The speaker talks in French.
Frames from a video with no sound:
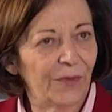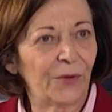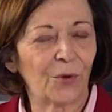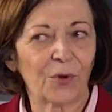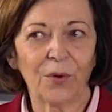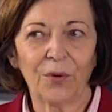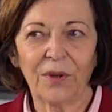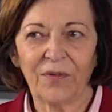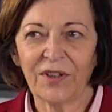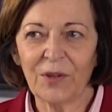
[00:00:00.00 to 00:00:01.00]
Donc, euh, mm.
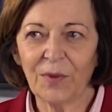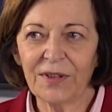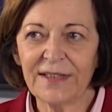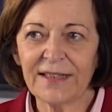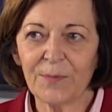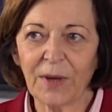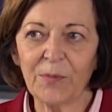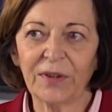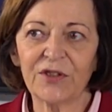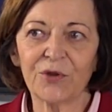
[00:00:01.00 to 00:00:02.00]
effectivement, des
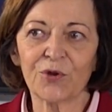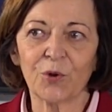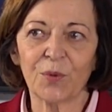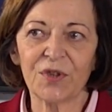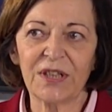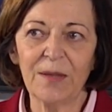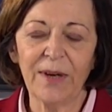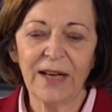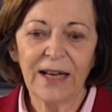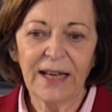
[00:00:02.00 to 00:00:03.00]
expérimentations sont
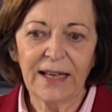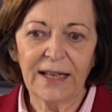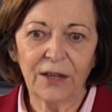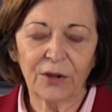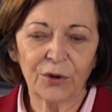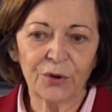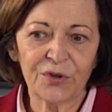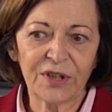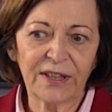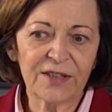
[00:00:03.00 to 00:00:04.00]
possibles. Et alors, euh,
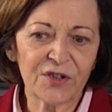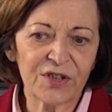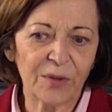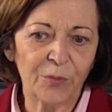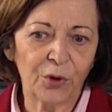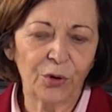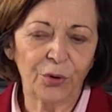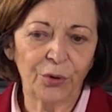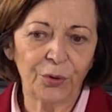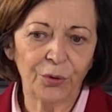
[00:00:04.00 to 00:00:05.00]
c'est essentiellement
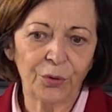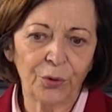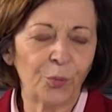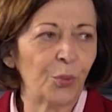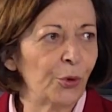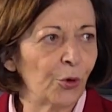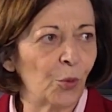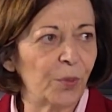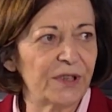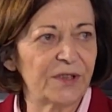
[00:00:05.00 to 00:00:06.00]
le, pôle de
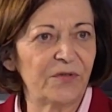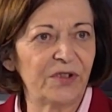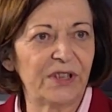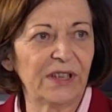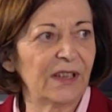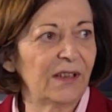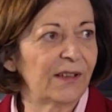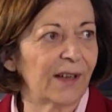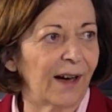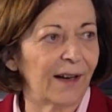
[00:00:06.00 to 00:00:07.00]
compétitivité
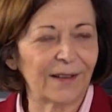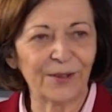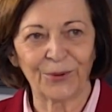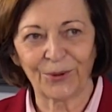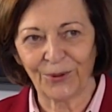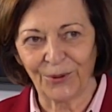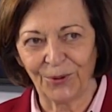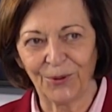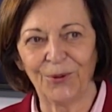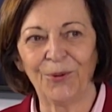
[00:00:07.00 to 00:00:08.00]
CARA, donc
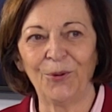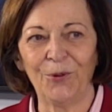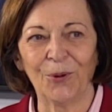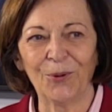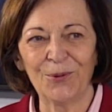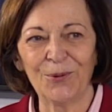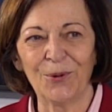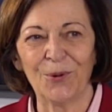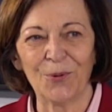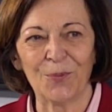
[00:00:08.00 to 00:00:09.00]
euh, de Lyon
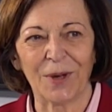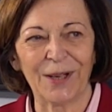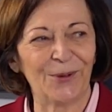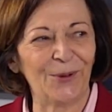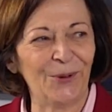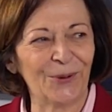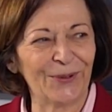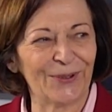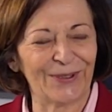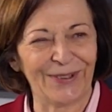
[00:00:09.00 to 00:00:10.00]
ou, près de Lyon, donc,